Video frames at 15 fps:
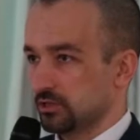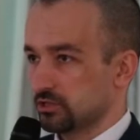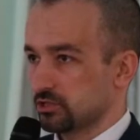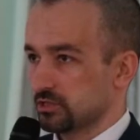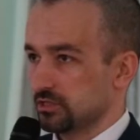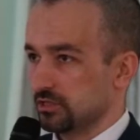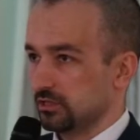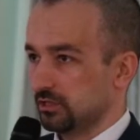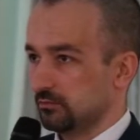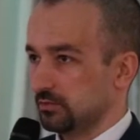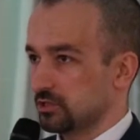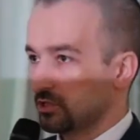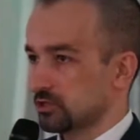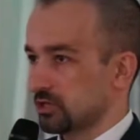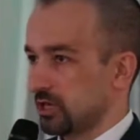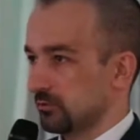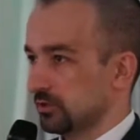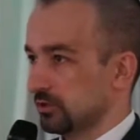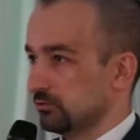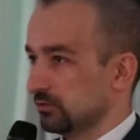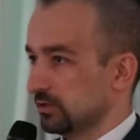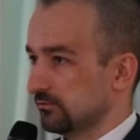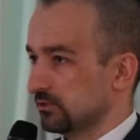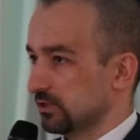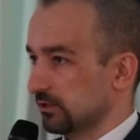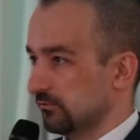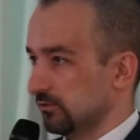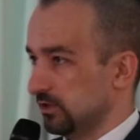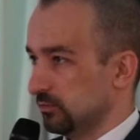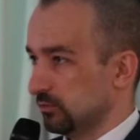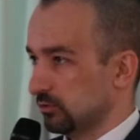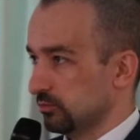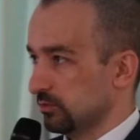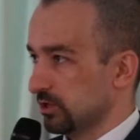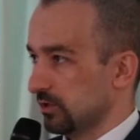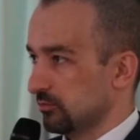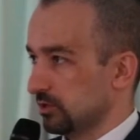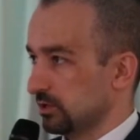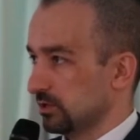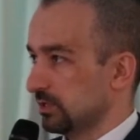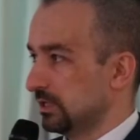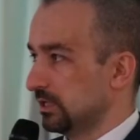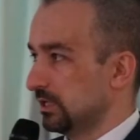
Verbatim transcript: jeszcze z innymi rzeczami, które w tej chwili próbujemy